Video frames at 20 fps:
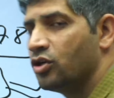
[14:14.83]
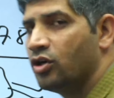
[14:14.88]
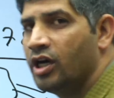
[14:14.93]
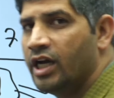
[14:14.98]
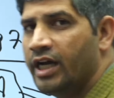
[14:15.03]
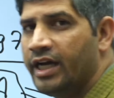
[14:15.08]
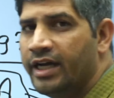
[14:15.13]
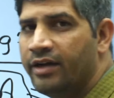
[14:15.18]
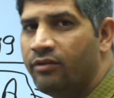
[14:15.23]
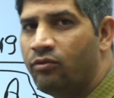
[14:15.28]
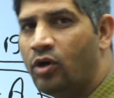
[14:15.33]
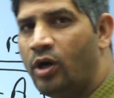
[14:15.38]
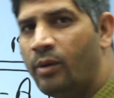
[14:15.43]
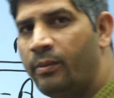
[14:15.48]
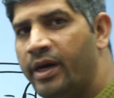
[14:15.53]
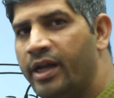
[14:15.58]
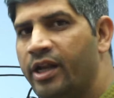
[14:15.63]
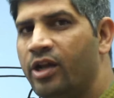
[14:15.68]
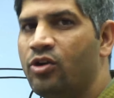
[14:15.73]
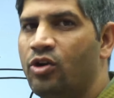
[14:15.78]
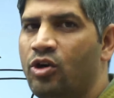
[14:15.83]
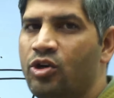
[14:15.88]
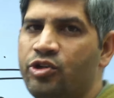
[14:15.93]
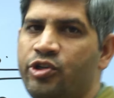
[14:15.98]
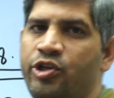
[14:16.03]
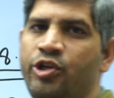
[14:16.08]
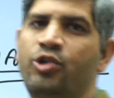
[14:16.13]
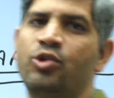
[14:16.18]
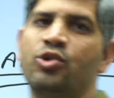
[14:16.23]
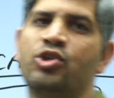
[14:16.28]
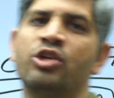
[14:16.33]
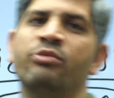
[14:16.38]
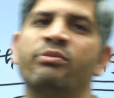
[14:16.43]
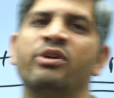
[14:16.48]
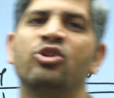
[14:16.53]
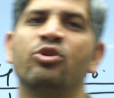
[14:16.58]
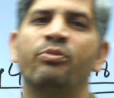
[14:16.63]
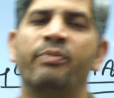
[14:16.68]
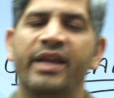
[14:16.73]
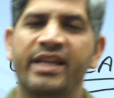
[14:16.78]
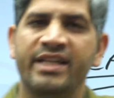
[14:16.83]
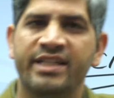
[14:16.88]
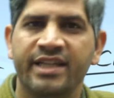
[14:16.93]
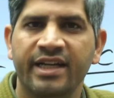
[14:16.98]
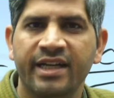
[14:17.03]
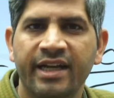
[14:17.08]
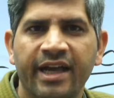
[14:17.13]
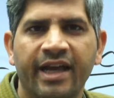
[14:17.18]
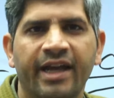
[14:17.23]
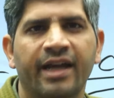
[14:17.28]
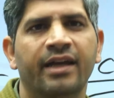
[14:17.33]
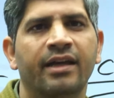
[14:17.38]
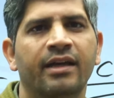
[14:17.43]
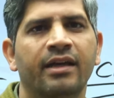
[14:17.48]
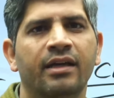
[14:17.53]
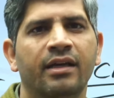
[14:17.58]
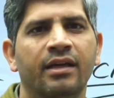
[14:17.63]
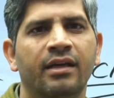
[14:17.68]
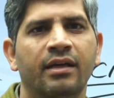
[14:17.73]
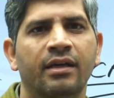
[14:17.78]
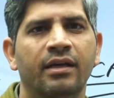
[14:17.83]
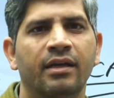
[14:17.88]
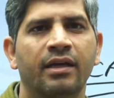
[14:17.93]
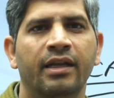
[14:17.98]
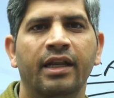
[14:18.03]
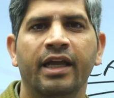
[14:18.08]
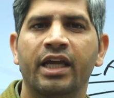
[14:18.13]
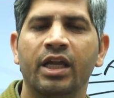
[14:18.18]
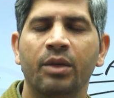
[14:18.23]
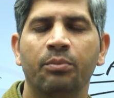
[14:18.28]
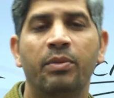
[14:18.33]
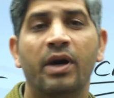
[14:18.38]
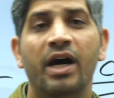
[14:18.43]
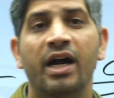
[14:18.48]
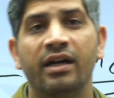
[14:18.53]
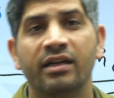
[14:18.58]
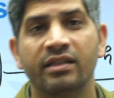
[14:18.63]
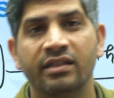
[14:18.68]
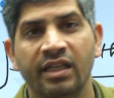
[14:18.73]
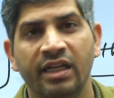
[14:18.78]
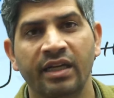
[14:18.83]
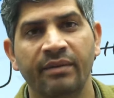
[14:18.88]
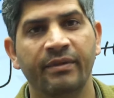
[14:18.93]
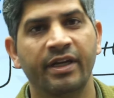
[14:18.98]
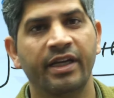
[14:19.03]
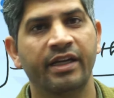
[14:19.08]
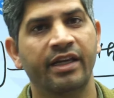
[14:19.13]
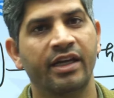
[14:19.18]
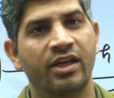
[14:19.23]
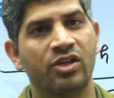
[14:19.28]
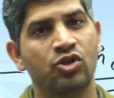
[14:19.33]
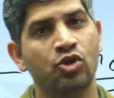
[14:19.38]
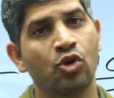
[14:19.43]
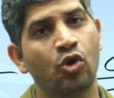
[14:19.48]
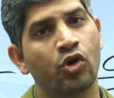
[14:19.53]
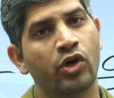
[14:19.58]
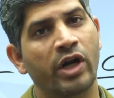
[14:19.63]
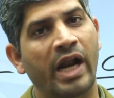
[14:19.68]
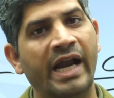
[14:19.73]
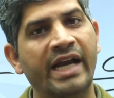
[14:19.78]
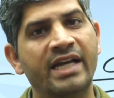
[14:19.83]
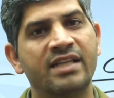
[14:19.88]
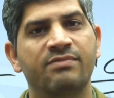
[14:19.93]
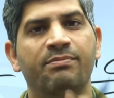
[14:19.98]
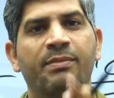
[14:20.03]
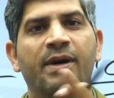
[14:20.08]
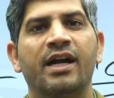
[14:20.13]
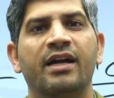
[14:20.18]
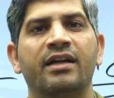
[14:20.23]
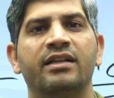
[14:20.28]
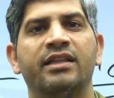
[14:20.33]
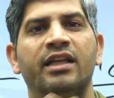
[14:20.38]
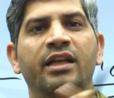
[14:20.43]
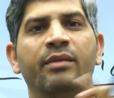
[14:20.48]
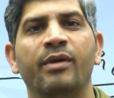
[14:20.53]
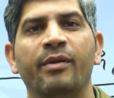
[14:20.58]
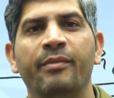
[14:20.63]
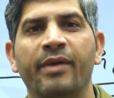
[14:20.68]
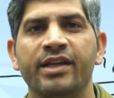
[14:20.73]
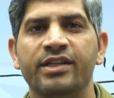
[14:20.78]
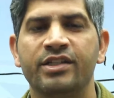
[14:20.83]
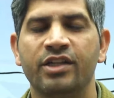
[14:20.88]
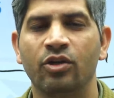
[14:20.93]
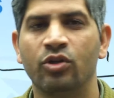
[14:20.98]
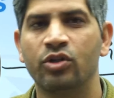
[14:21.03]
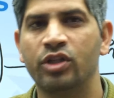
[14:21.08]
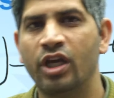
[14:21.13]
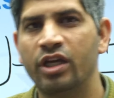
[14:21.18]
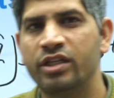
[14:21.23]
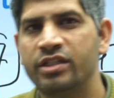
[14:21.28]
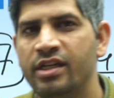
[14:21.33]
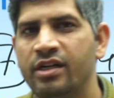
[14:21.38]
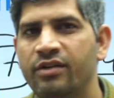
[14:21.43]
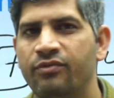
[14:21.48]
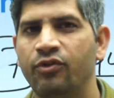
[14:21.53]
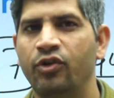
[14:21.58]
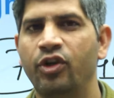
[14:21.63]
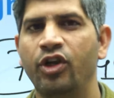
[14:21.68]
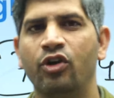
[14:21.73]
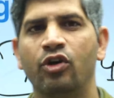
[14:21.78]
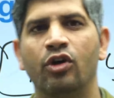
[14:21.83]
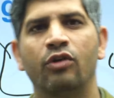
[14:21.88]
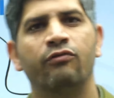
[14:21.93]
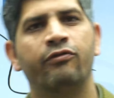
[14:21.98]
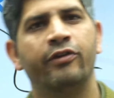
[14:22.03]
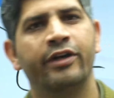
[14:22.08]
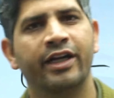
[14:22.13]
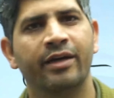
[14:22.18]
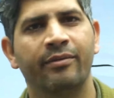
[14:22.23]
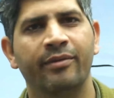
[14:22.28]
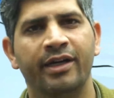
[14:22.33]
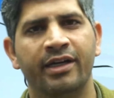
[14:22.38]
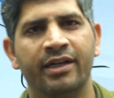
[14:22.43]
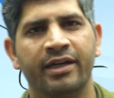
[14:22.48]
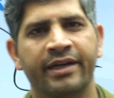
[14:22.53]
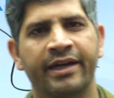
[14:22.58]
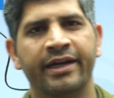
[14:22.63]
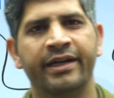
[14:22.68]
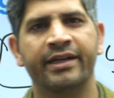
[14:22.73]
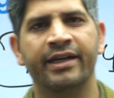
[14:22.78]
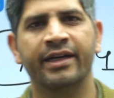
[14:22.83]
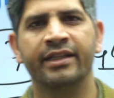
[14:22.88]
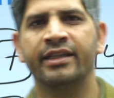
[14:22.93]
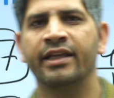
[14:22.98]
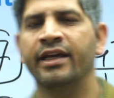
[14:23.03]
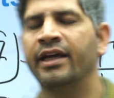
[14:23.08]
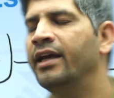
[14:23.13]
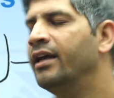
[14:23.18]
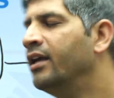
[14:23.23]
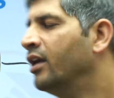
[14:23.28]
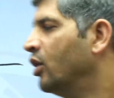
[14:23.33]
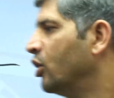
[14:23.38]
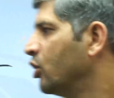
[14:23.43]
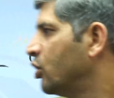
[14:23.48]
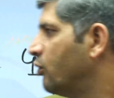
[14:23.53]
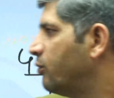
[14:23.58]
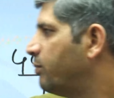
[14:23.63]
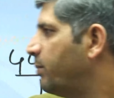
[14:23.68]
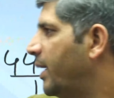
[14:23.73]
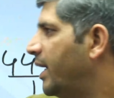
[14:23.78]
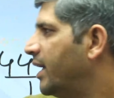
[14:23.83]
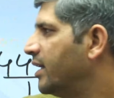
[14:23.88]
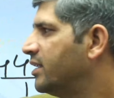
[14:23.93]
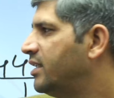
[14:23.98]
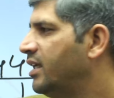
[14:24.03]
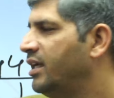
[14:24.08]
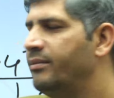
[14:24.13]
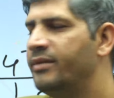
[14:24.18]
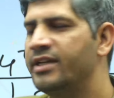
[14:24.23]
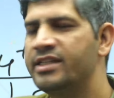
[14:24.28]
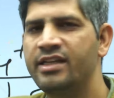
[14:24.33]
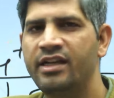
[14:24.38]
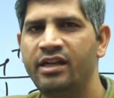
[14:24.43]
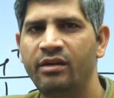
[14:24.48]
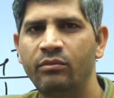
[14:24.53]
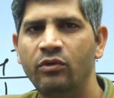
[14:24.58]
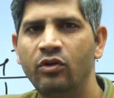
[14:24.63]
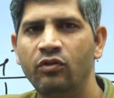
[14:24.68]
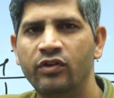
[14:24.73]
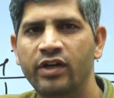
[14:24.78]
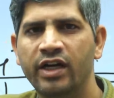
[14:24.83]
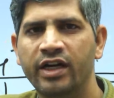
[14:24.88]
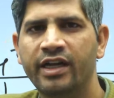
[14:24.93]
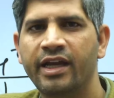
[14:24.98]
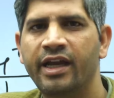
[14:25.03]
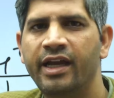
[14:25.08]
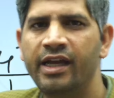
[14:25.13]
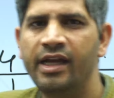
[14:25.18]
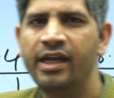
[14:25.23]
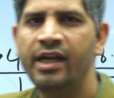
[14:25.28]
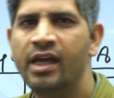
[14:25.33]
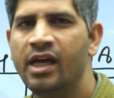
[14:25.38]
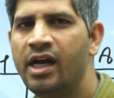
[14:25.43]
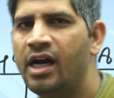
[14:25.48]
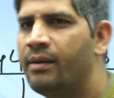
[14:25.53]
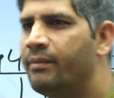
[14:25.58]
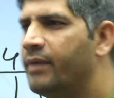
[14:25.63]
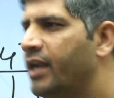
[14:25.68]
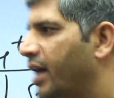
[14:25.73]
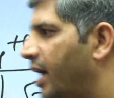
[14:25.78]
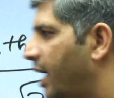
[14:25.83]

जो है वो हमारे कॉन्स्टिट्यूशन में तो मेंशनड है लेकिन पार्ट थ्री में नहीं है जो राइट्स पार्ट थ्री में मेंशन होते हैं सिर्फ उन्हीं को हम फंडामेंटल राइट कहते हैं तो पार्ट थ्री में से रिमूव करके हमने